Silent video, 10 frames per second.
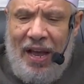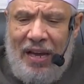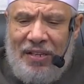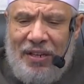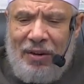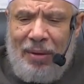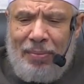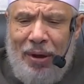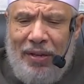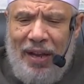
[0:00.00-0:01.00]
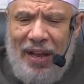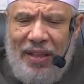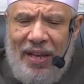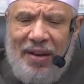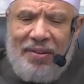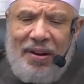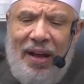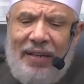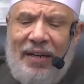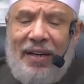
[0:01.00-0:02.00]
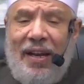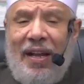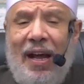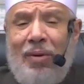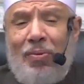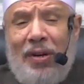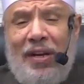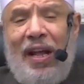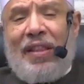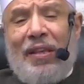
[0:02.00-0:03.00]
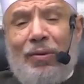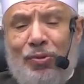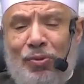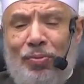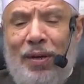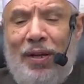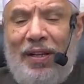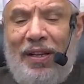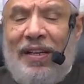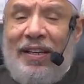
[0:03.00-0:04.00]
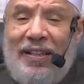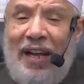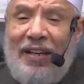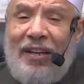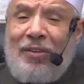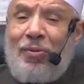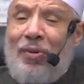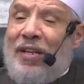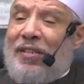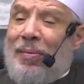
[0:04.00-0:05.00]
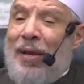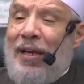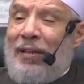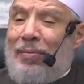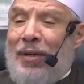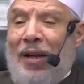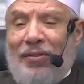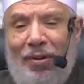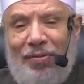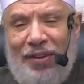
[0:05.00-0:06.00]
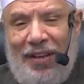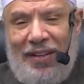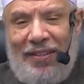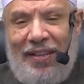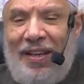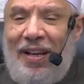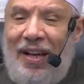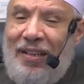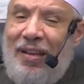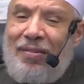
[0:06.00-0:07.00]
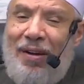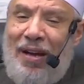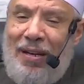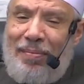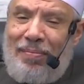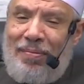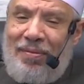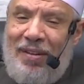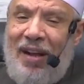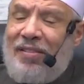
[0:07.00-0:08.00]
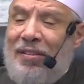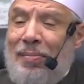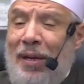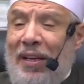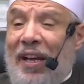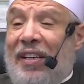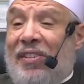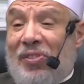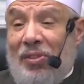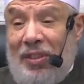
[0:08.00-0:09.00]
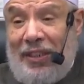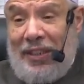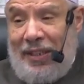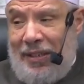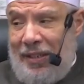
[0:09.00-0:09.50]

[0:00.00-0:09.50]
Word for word: الجواب عن هذا يا رعاك الله أولا هذه خصومة تحتاج إلى سماع من أطرافها الله أعلم لقد سمعنا قصتك